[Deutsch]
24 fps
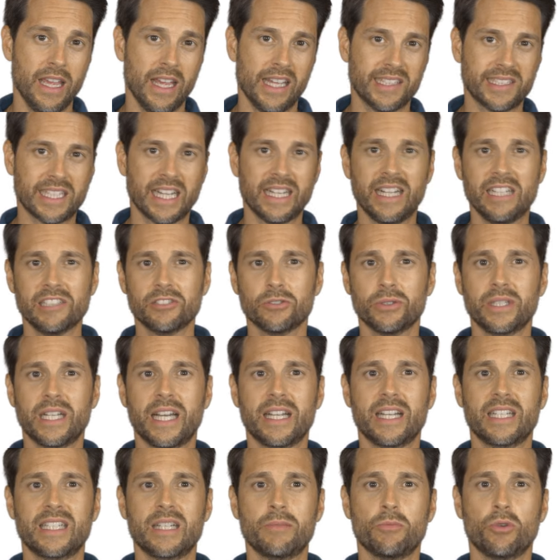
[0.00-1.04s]
Es kann also in
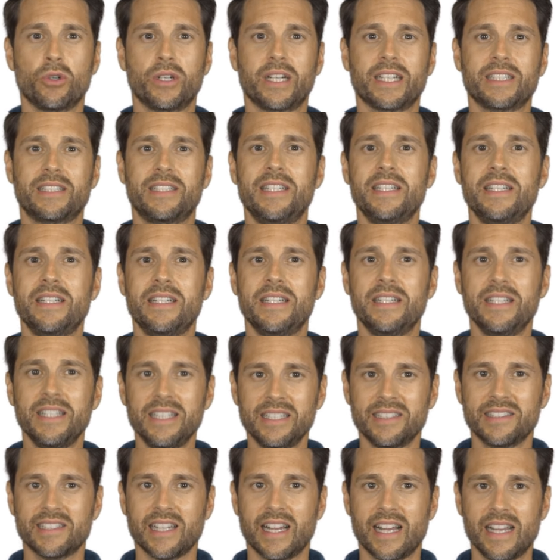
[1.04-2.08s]
einer Demokratie
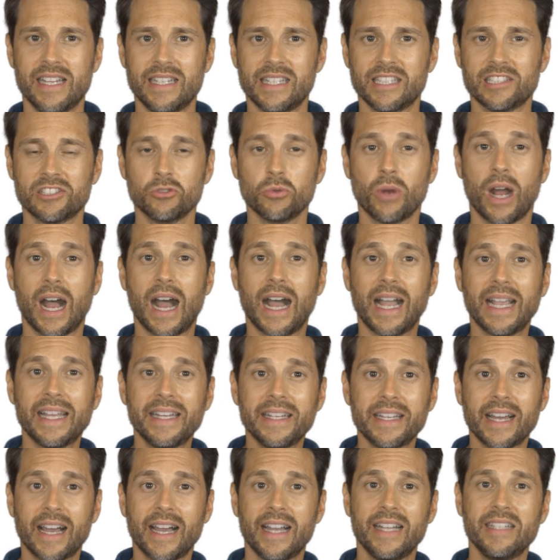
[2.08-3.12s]
nicht sein, dass nur
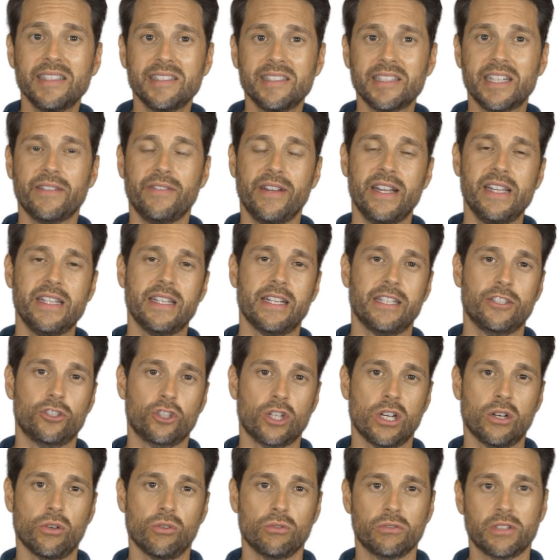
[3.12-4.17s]
eine einzige
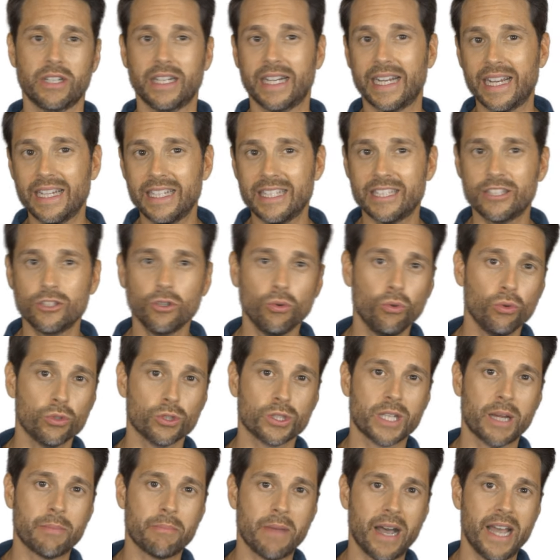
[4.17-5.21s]
Weltanschauung, Religion
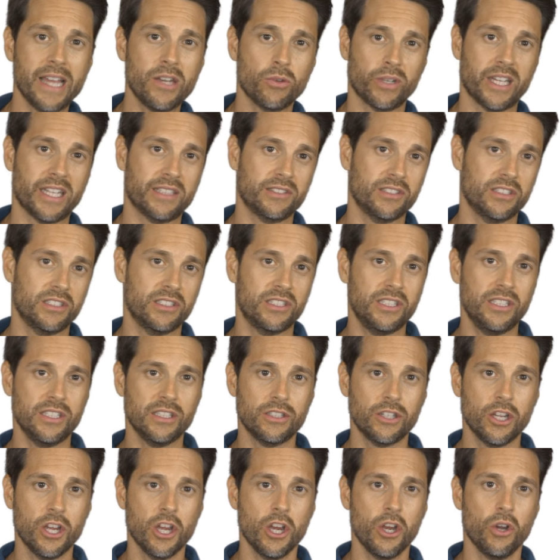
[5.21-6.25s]
oder Meinung
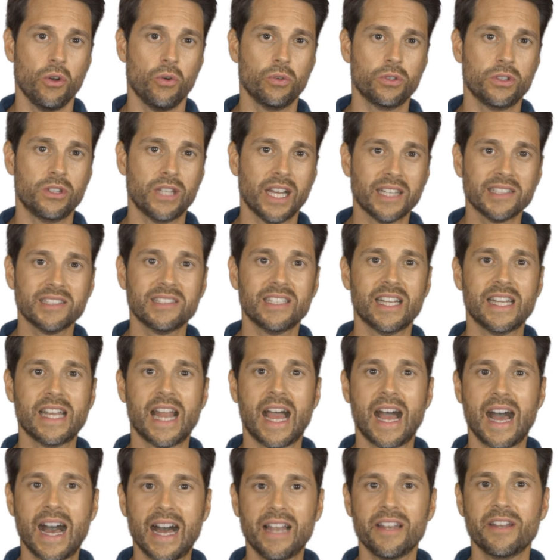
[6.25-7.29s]
existiert und das dann
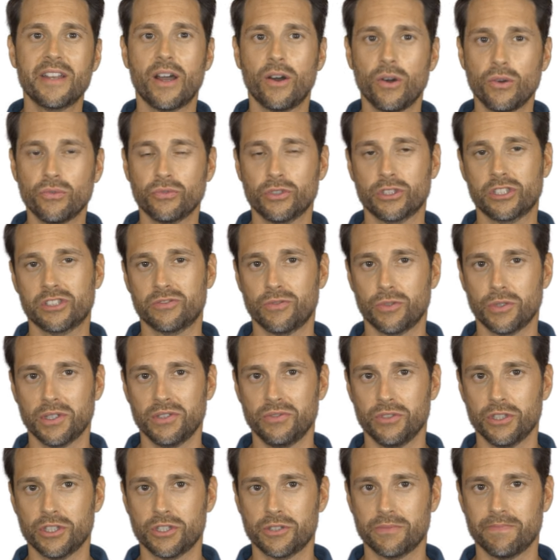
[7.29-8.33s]
allen
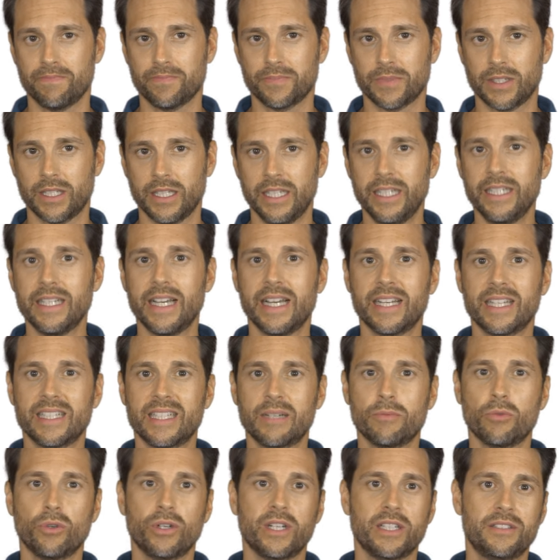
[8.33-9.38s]
aufgezwungen wird. In einer
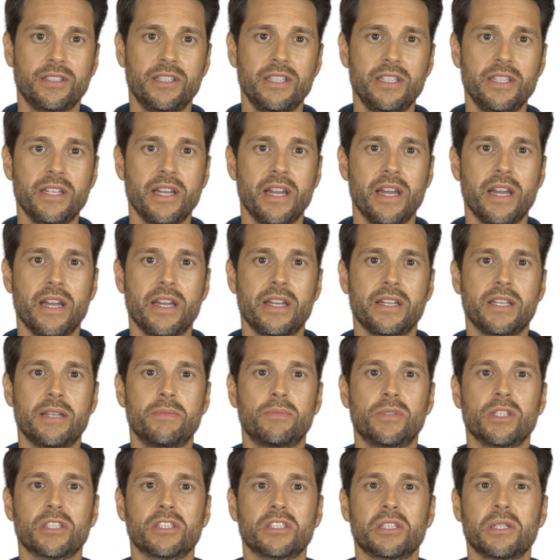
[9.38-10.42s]
Demokratie
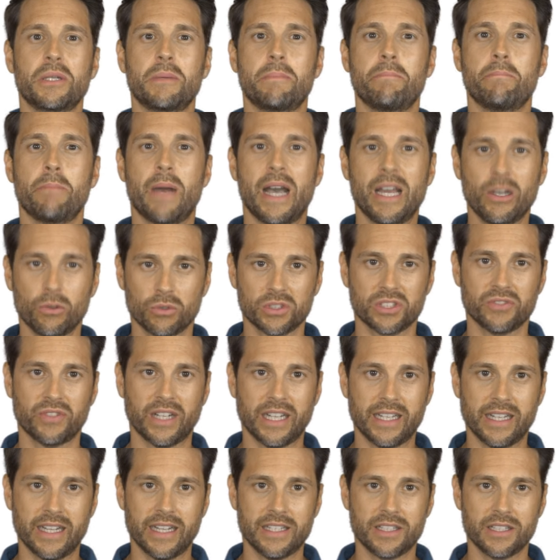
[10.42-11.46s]
gibt es
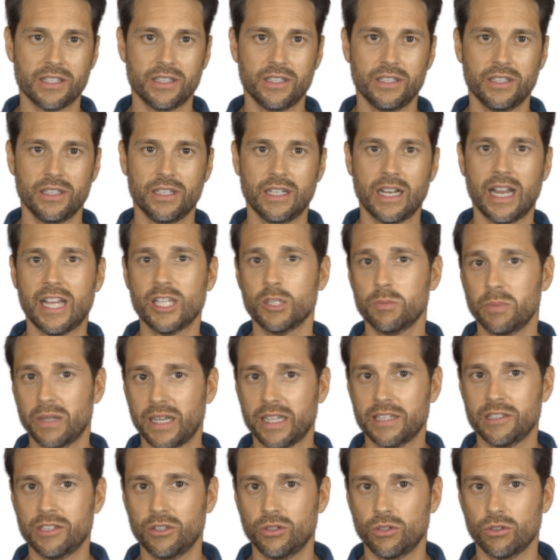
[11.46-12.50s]
Meinungsfreiheit,
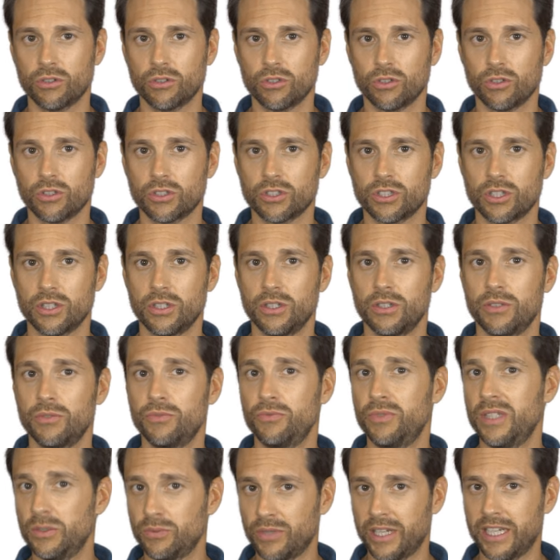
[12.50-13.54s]
Gleichberechtigung und
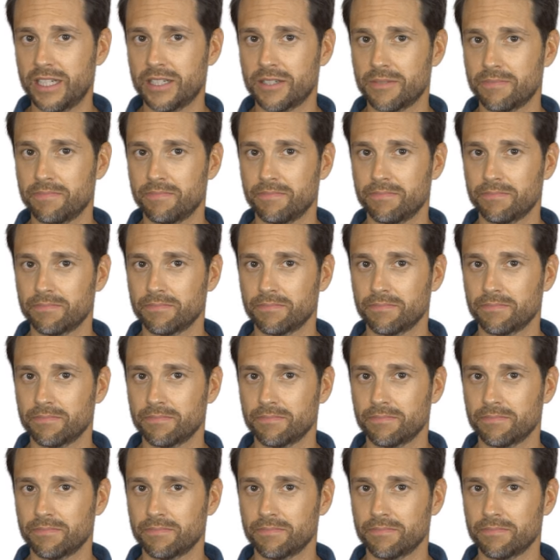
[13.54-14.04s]
Vielfalt.